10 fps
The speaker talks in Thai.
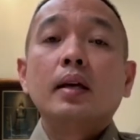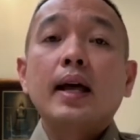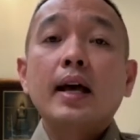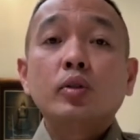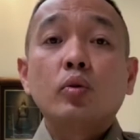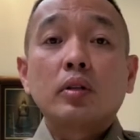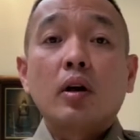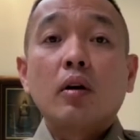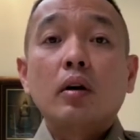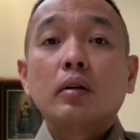ถ้าส่ง
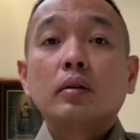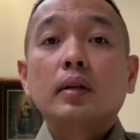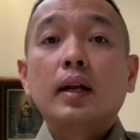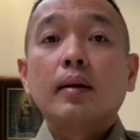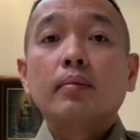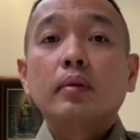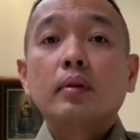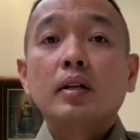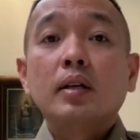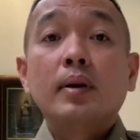ต่อนะครับ
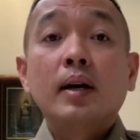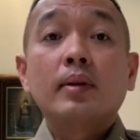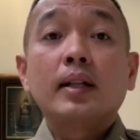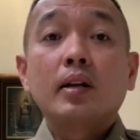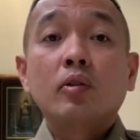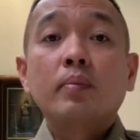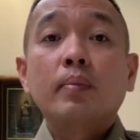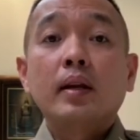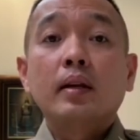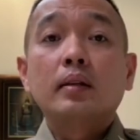ก็จะเพิ่มอัตราโทษ
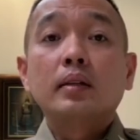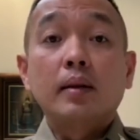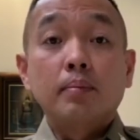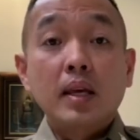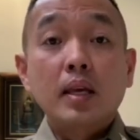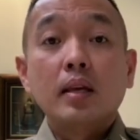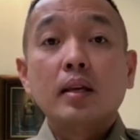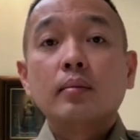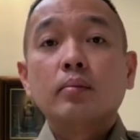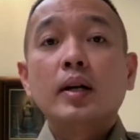เป็น 7 ปี
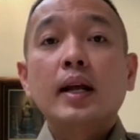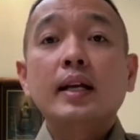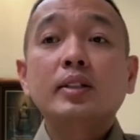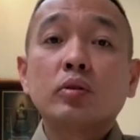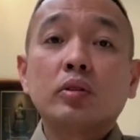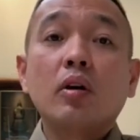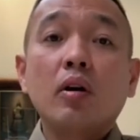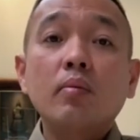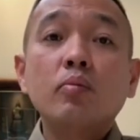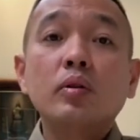เพราะนั้นถ้าส่งต่อ
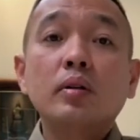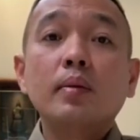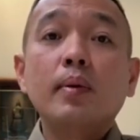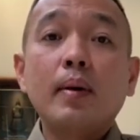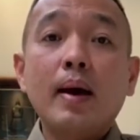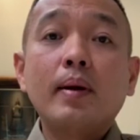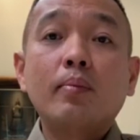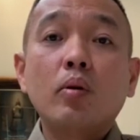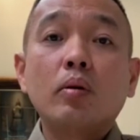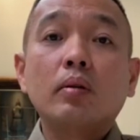ข้อมูลที่เป็นภาพละ
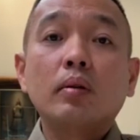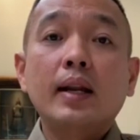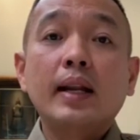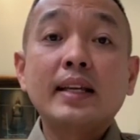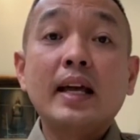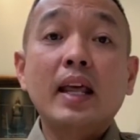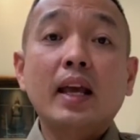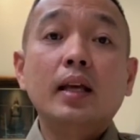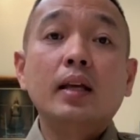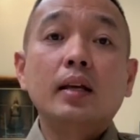มกอนาจารเด็ก
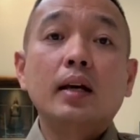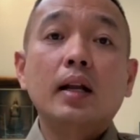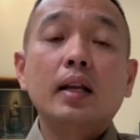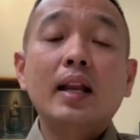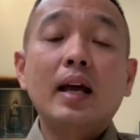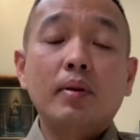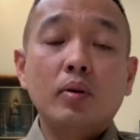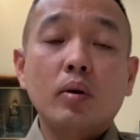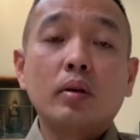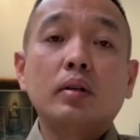อันนี้น่าเป็น
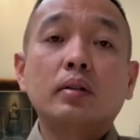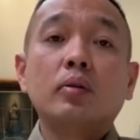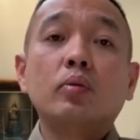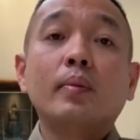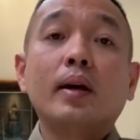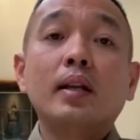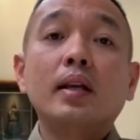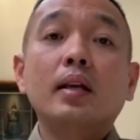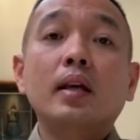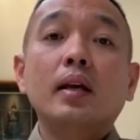ห่วงก็จะถูกดำเนินค
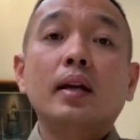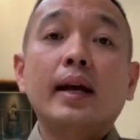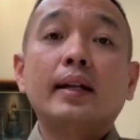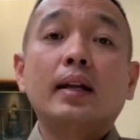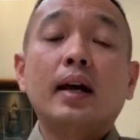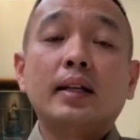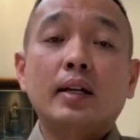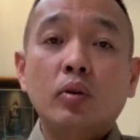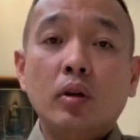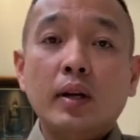ดี่นอัตรา
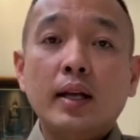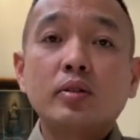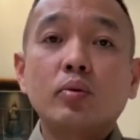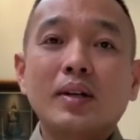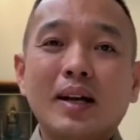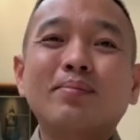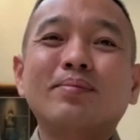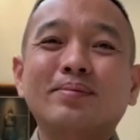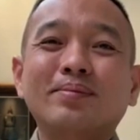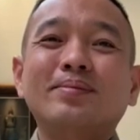โทษที่ค่อนข้างสูงครับ
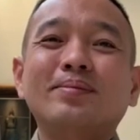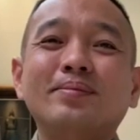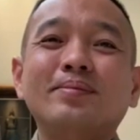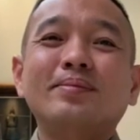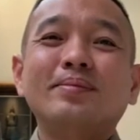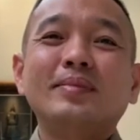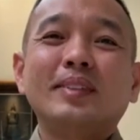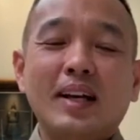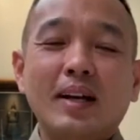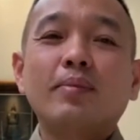ขอบคุณมากครับ
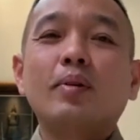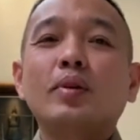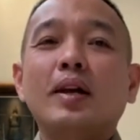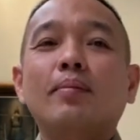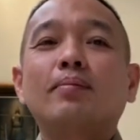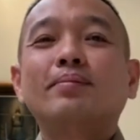ครับ ขอบคุณครับ